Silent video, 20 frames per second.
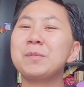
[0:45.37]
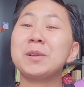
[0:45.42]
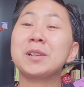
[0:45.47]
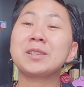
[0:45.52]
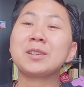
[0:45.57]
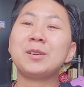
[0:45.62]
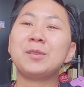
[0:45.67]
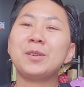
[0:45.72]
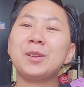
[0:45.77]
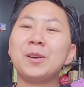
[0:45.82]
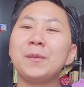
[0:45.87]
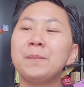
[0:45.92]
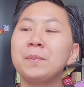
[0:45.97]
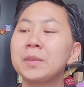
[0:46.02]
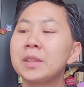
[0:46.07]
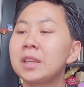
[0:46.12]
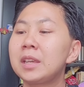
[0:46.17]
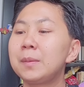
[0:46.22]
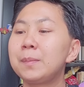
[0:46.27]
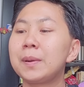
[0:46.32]
Masya Allah
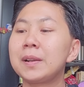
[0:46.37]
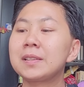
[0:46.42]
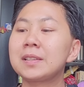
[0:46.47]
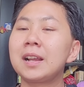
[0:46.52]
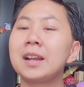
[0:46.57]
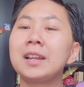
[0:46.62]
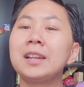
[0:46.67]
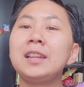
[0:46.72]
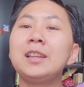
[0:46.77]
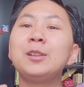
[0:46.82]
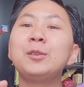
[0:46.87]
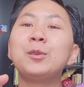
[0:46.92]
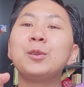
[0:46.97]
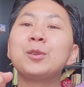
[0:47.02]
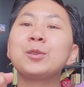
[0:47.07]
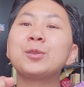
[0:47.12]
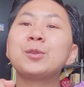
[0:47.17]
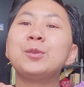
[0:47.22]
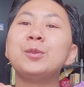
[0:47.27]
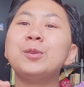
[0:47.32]
kipas angin itu
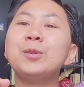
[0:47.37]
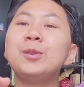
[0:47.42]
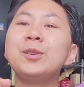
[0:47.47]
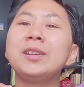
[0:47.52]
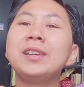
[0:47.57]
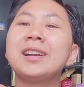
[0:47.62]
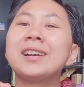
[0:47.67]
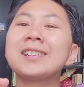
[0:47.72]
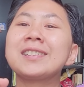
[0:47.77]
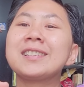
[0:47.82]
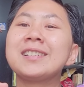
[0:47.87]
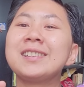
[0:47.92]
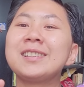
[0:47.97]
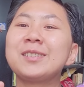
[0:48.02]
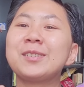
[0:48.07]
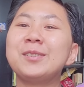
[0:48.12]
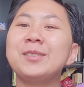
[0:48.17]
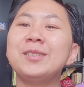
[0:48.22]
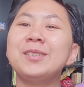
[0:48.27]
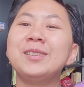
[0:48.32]
loh cuy yang kecil
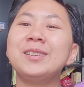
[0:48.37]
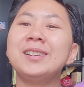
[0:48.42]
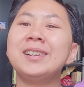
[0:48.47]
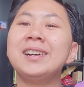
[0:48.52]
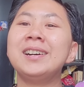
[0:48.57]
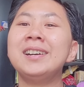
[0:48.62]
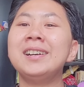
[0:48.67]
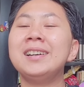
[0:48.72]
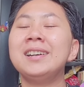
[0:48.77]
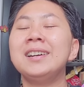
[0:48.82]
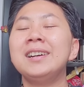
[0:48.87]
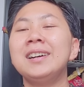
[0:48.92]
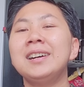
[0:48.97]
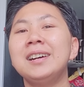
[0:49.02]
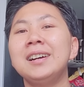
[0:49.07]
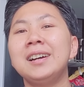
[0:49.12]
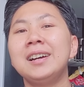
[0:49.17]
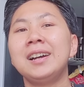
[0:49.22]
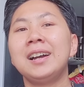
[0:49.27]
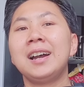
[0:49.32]
itu
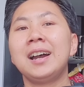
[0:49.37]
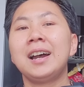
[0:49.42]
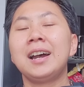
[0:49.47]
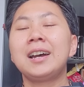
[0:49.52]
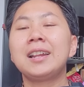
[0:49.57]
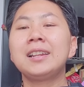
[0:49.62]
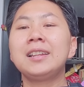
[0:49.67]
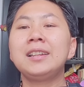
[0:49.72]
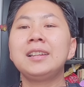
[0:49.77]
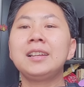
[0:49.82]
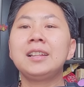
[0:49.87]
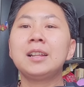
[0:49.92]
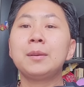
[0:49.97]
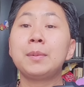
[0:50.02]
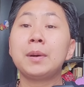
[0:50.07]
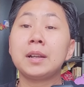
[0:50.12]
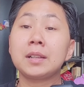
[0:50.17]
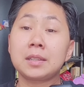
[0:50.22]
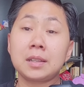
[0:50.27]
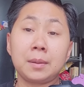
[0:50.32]
Hari ini
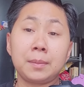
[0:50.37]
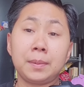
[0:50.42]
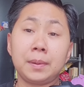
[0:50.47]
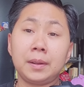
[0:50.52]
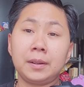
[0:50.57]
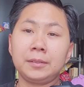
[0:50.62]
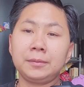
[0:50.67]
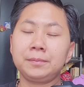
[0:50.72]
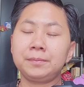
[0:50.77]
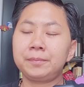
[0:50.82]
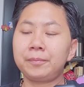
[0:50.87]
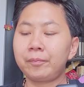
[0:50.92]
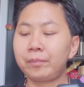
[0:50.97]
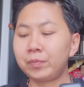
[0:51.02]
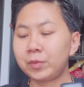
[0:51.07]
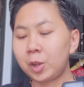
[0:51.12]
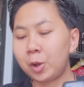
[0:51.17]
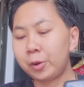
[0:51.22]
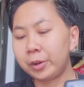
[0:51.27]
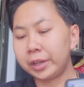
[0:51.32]
kita bahas apa?
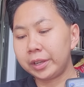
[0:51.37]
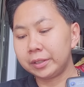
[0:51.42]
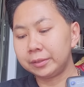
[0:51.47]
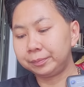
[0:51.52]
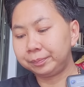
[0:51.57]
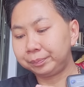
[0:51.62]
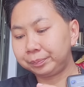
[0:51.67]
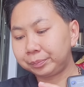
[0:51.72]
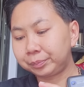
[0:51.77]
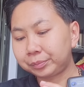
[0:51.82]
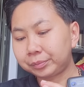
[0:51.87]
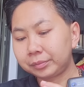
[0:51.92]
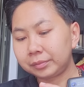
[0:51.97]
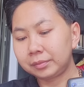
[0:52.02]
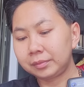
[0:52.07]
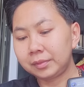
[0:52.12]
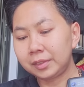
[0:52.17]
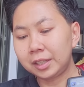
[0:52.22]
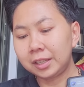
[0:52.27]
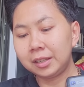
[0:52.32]
Oke, okay.
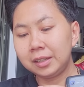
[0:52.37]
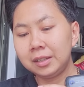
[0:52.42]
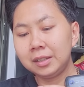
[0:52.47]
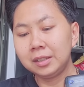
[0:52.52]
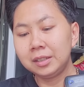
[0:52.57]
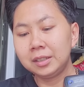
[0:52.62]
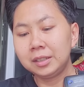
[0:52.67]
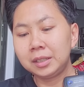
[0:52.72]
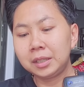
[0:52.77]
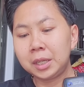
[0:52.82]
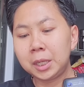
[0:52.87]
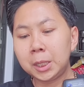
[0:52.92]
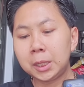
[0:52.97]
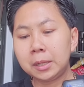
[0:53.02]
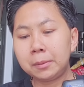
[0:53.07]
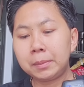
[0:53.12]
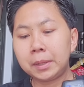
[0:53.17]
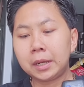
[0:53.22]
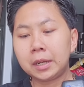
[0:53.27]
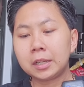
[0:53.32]

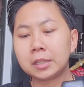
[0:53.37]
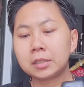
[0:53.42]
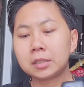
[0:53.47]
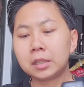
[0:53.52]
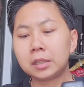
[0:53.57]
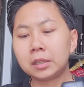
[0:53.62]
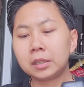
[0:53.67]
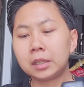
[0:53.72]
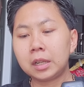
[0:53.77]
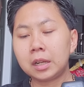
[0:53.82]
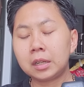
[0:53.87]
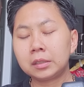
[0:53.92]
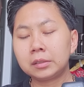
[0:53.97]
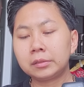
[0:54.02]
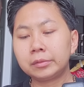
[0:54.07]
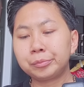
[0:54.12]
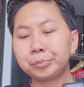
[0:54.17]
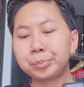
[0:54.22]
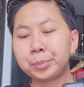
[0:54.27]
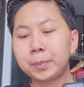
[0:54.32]
kita bahas
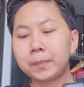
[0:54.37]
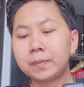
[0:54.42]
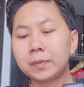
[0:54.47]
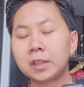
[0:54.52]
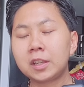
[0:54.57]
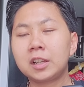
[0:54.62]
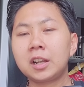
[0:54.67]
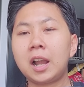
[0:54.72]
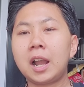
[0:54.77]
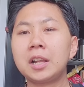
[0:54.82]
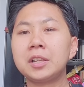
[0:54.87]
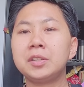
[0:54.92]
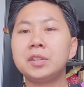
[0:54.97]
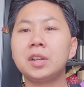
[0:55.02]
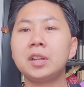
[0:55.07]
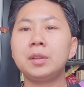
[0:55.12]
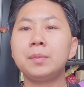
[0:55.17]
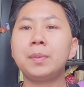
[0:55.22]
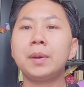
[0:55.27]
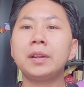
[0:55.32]
tentang
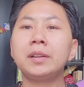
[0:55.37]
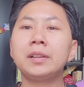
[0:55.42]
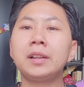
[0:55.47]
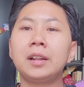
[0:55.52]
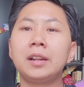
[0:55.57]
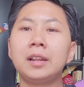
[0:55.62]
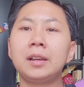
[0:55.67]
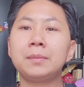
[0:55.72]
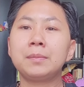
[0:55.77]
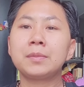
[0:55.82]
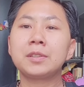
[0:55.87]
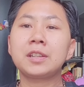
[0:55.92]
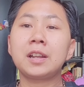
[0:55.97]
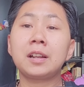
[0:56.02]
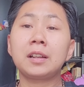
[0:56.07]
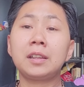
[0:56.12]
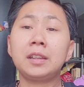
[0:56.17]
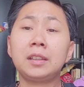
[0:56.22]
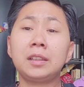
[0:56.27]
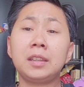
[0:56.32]
keajaiban dalam
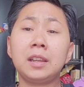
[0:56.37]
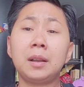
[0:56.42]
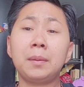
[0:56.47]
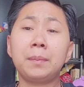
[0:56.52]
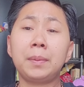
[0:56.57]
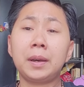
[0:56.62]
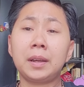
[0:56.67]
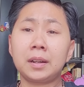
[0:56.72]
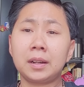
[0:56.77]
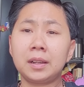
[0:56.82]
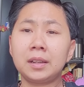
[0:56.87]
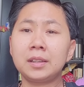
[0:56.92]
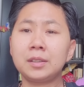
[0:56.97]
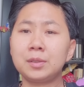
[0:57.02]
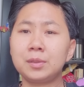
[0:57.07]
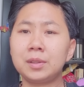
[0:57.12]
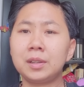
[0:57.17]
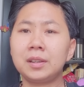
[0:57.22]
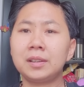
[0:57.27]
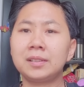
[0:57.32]
sakit yang parah
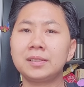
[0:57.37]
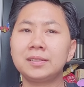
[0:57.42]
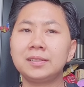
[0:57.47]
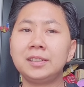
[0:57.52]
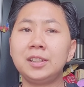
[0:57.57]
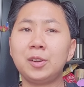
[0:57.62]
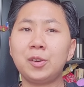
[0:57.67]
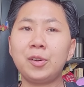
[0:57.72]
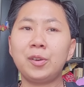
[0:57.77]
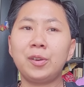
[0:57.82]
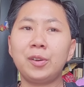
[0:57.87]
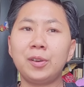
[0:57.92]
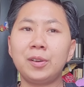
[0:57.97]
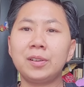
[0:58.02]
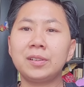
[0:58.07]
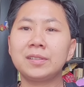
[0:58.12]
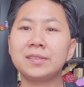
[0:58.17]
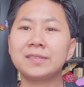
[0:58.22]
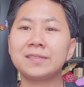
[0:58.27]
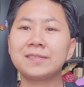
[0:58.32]
aja ya, ya di Hong
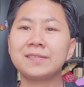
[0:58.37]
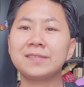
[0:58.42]
Kong.